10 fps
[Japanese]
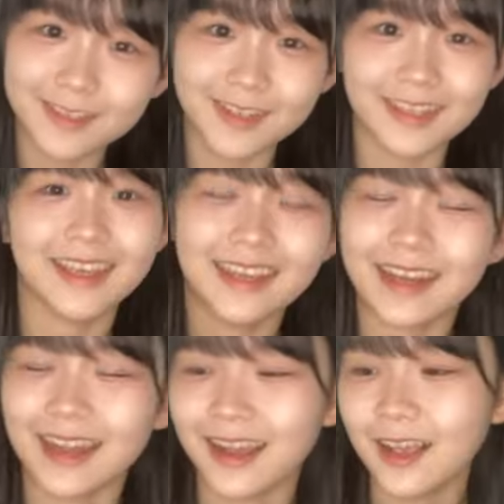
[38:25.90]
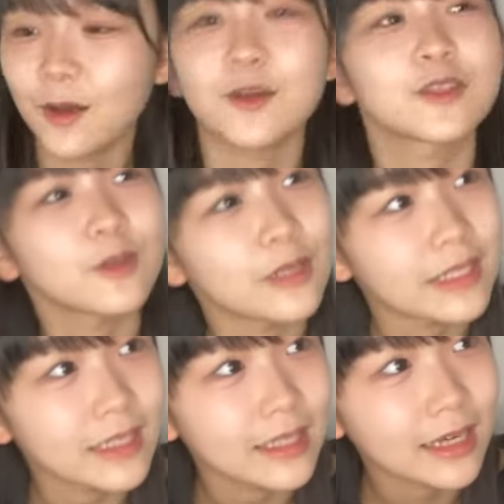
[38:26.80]
グーって言うからお揃い
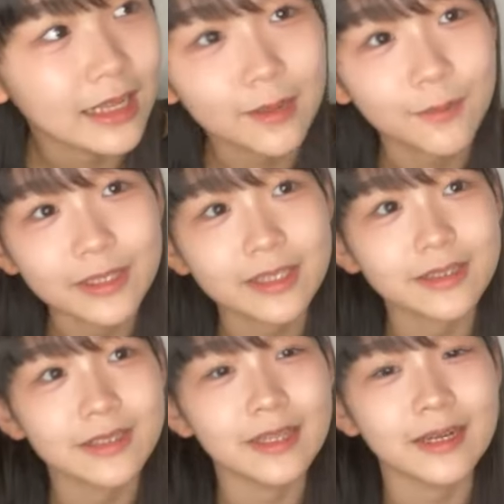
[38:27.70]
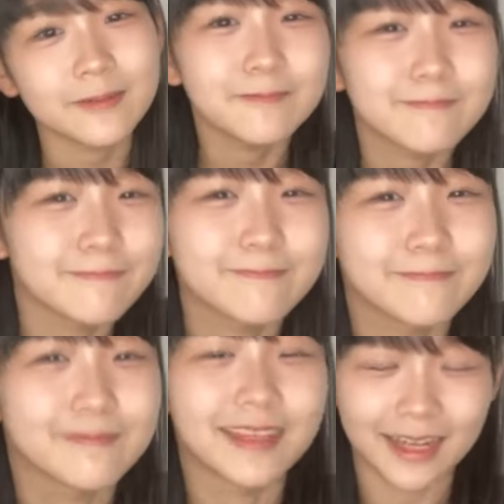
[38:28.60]
に買ってもいい言ったらっ
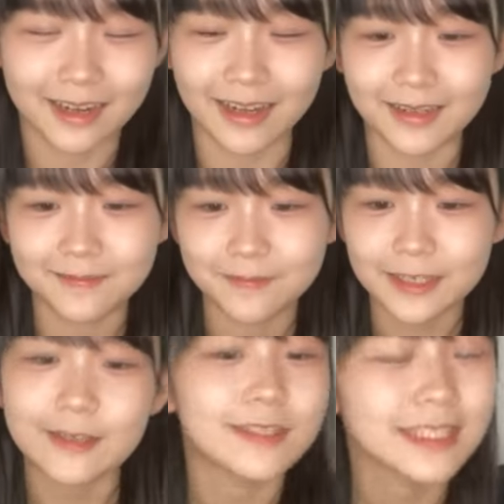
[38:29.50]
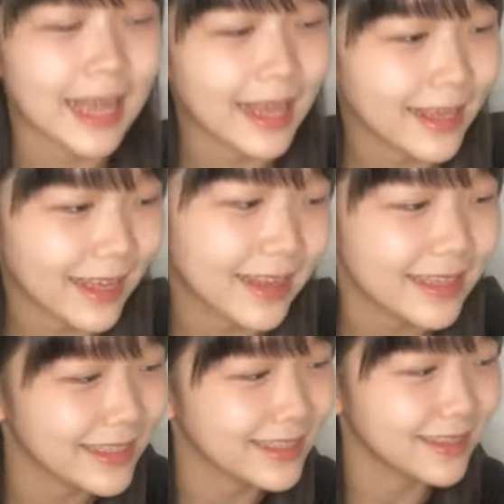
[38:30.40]
て言うから色違い買って
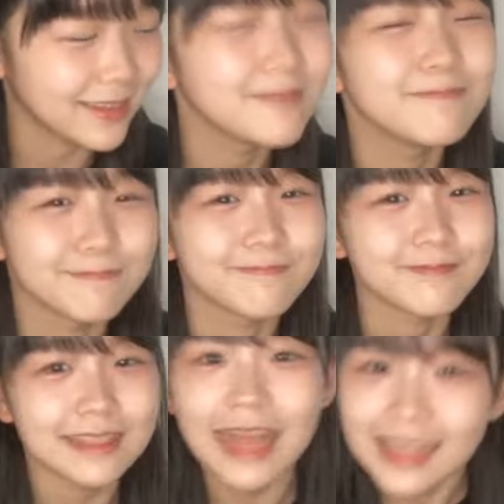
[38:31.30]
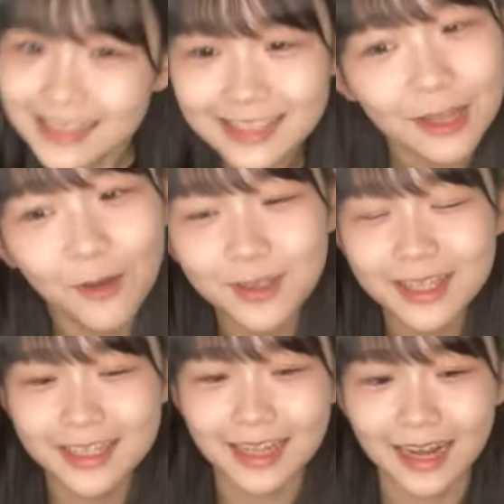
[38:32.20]
いいって言ってねいいのって
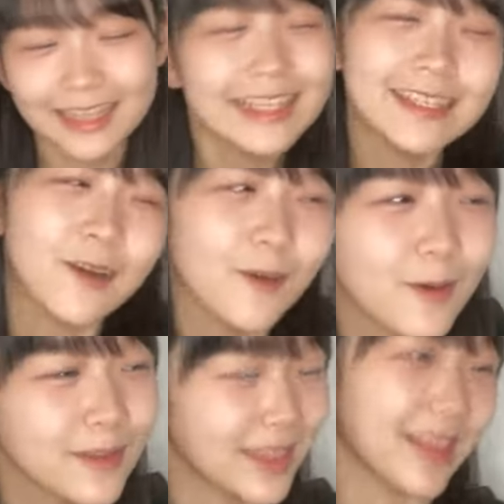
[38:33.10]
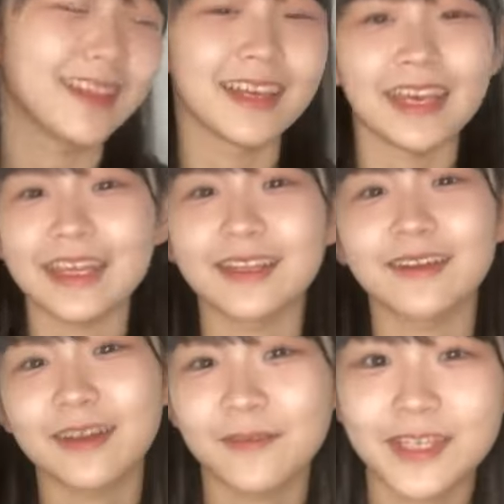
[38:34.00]
言ったらいいよって言って
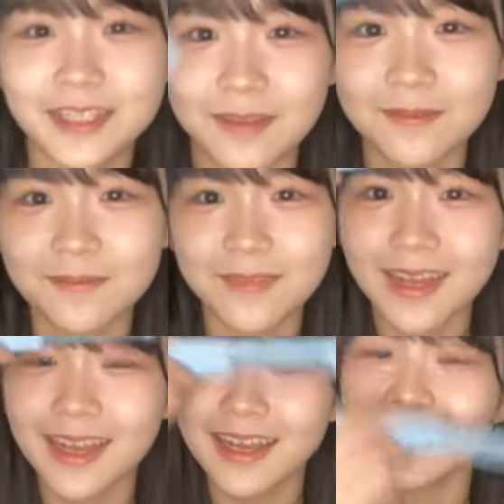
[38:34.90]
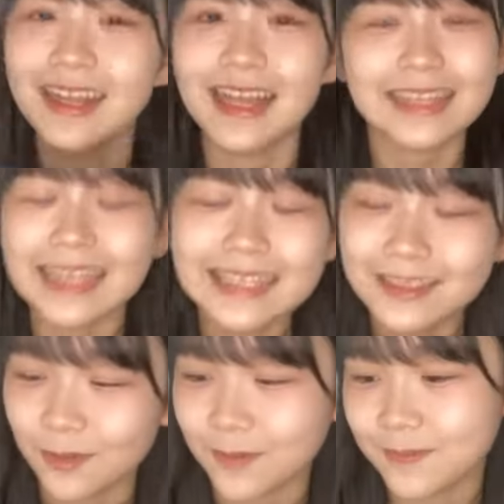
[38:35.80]
くれましたでい
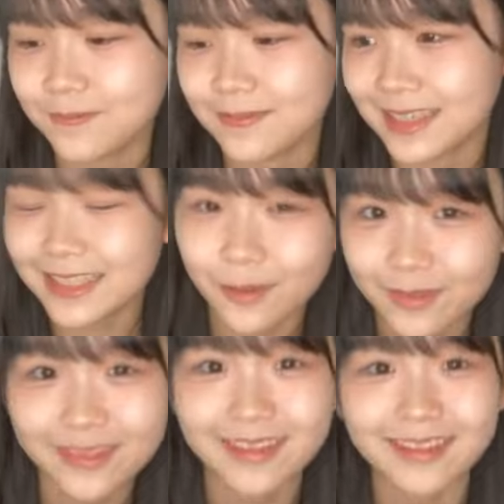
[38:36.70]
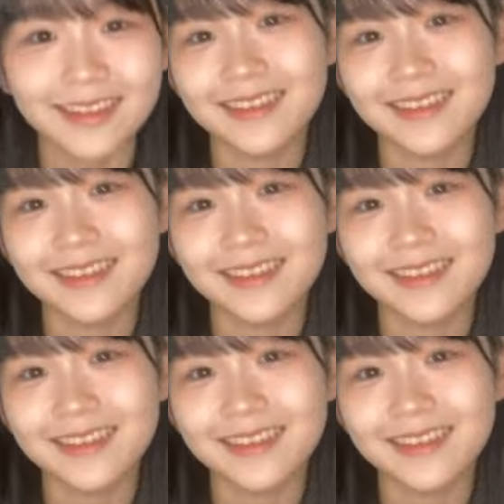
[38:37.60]
いのいいの?」って